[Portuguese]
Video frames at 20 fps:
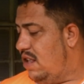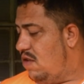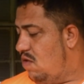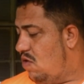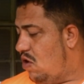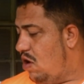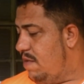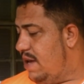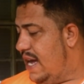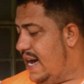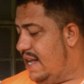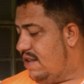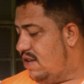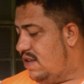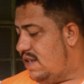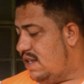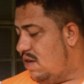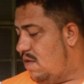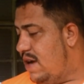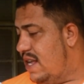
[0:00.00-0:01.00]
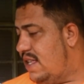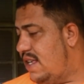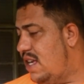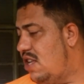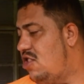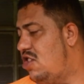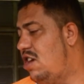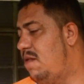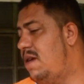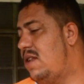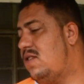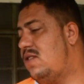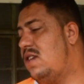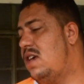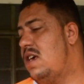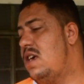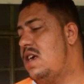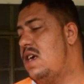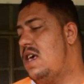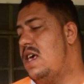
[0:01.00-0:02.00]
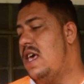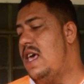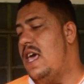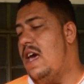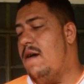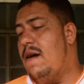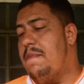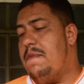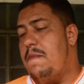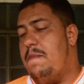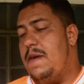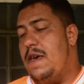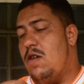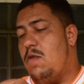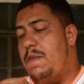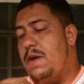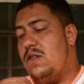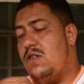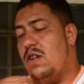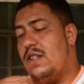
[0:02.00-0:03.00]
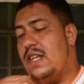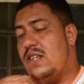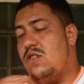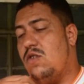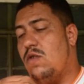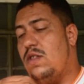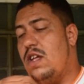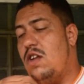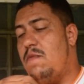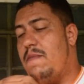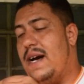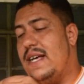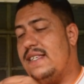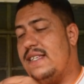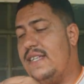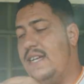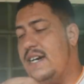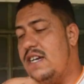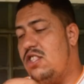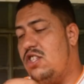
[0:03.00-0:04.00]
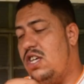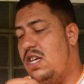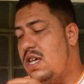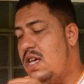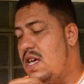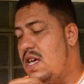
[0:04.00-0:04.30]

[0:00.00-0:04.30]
Um rato de 50 centímetros. É uma vipinha que o pessoal está soltando bastante.